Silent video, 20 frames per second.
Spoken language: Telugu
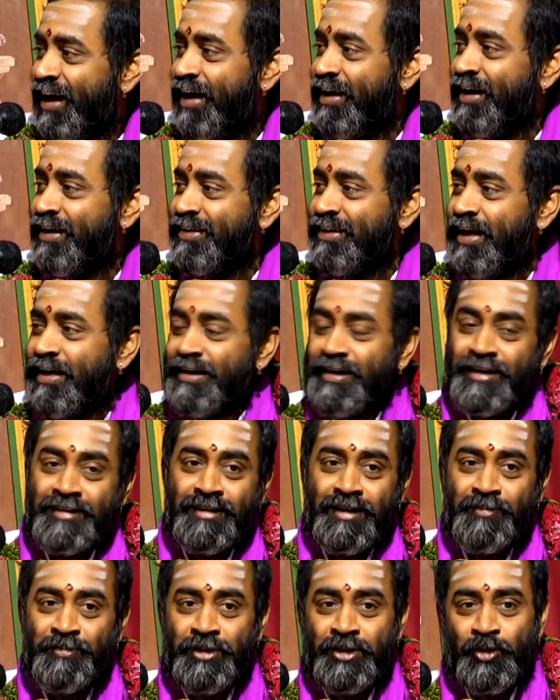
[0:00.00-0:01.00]
అలాంటిది
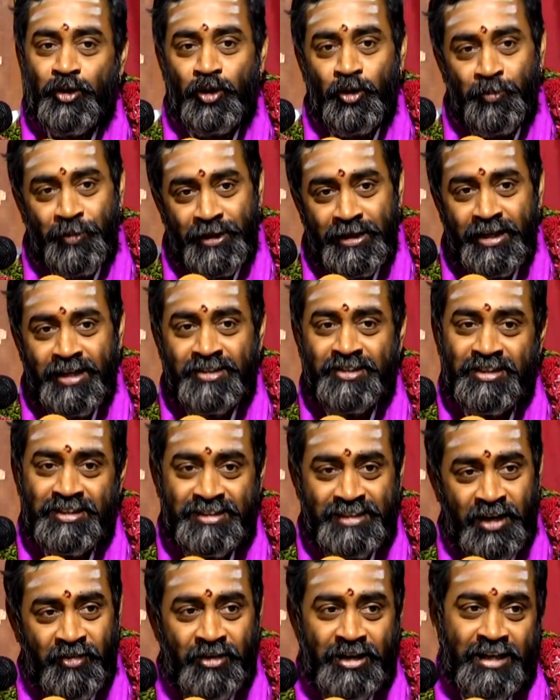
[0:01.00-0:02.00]
హరికథల మీద కూడా ఉపన్యాసం
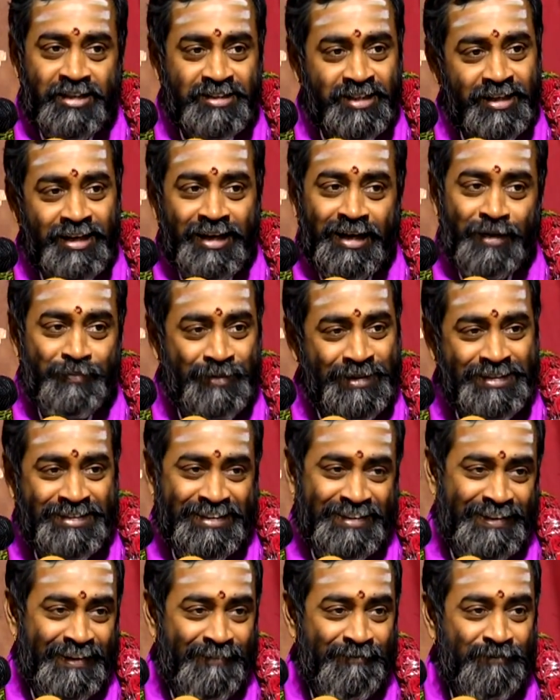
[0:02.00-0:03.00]
ఇచ్చే అవకాశం నాకు
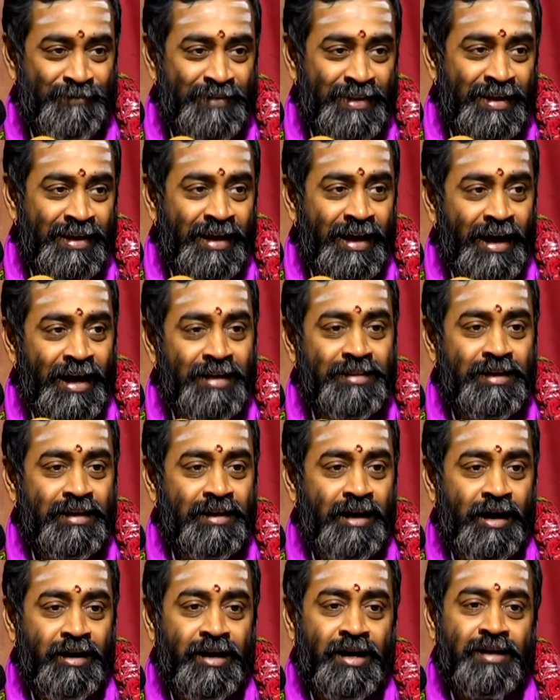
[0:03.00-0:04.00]
లభించింది అయితే
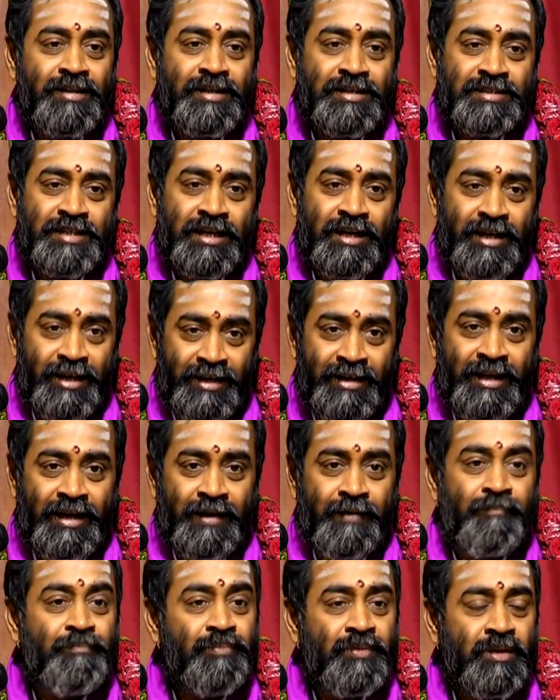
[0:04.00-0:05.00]
నారాయణదాస్ గారు అంటే
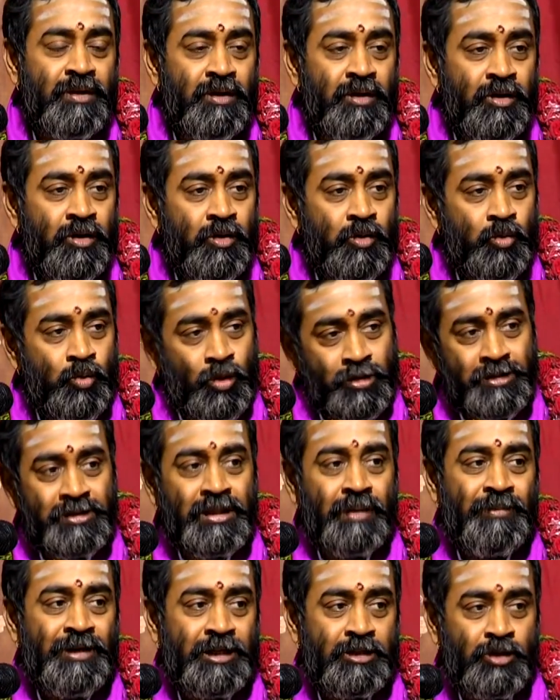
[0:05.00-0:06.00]

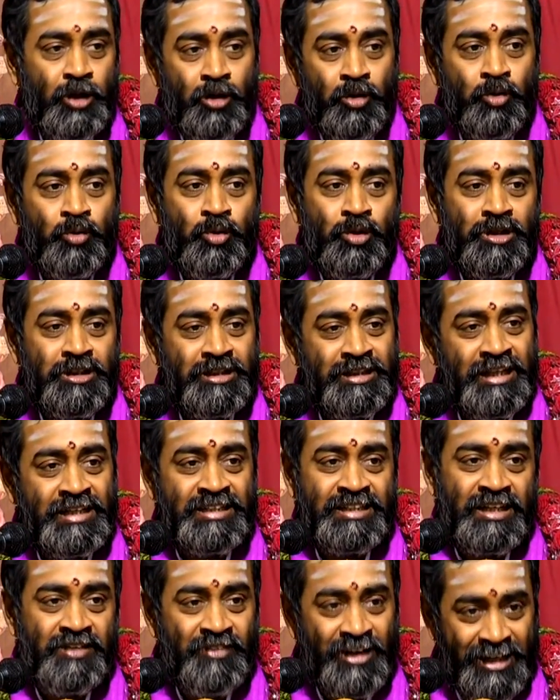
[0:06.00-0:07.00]
కొంత మన తెలుగు గురించి
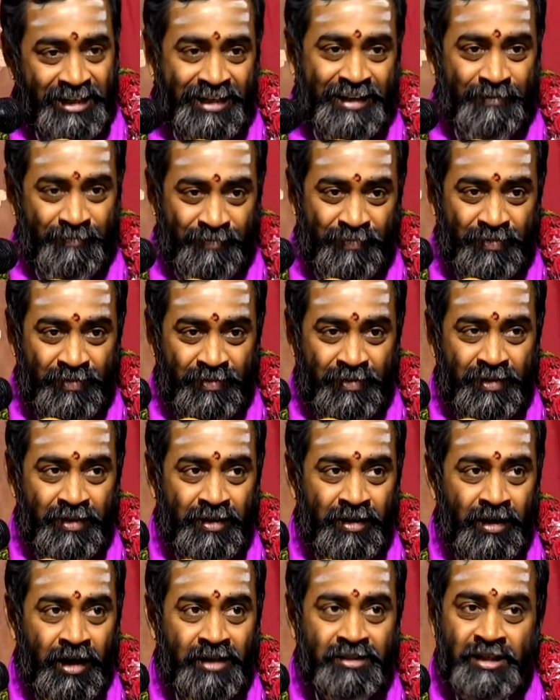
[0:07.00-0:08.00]
తెలిసిన వారికి
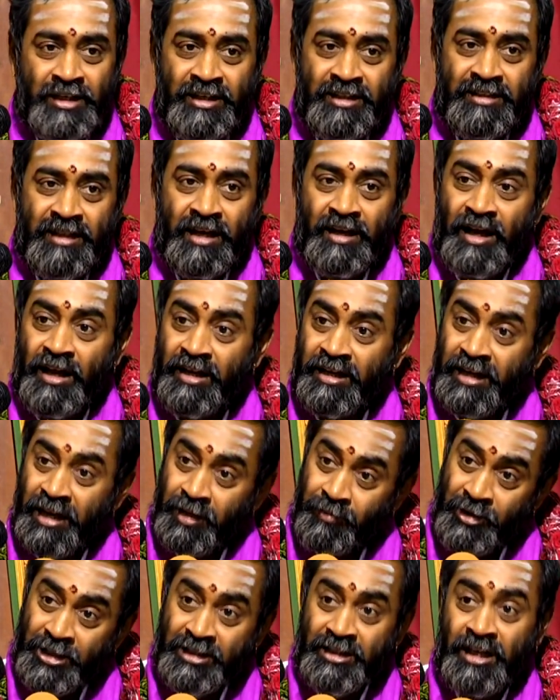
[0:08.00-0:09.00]
అసలు ఈ తరాలకు
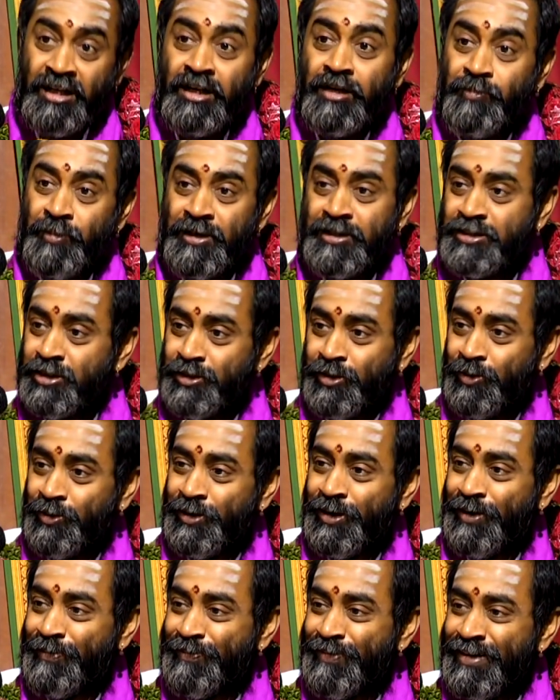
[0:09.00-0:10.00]
ఏమీ తెలియని పరిస్థితులు
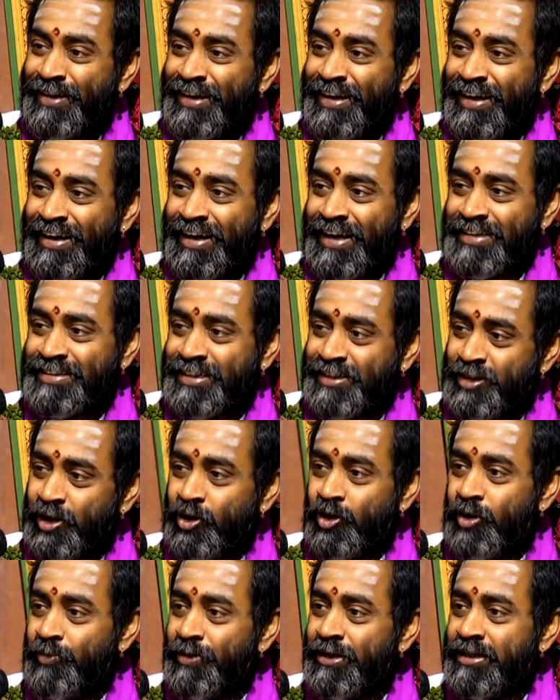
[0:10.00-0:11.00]
ఉన్నాం కాస్త
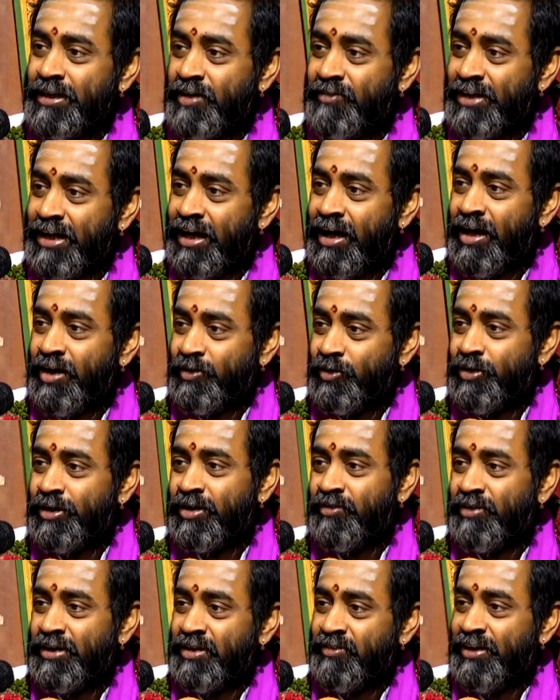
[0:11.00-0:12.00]
తెలుగు మీద అవగాహన
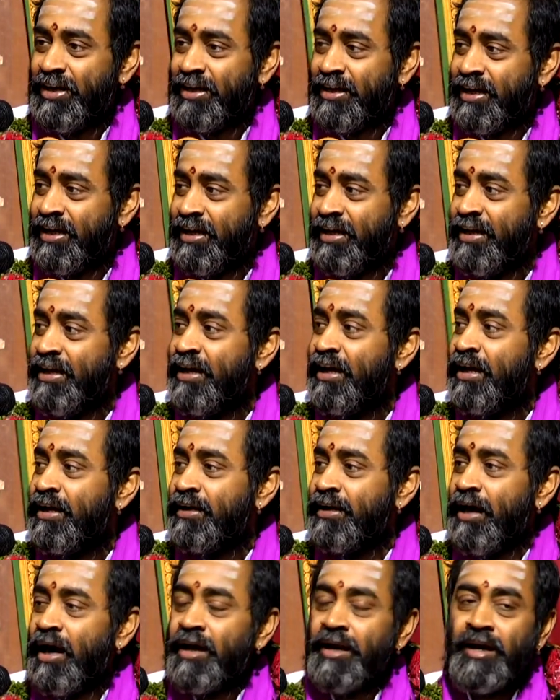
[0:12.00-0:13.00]
ఉన్నటువంటి వారికి
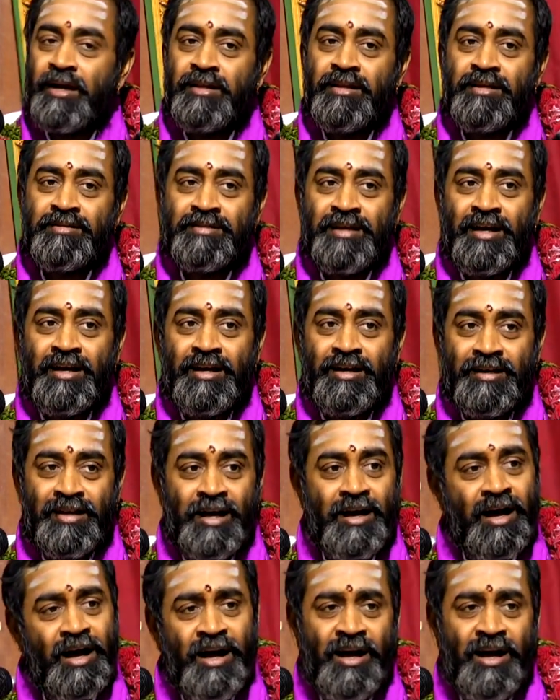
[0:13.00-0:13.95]
నారాయణదాస్ గారంటే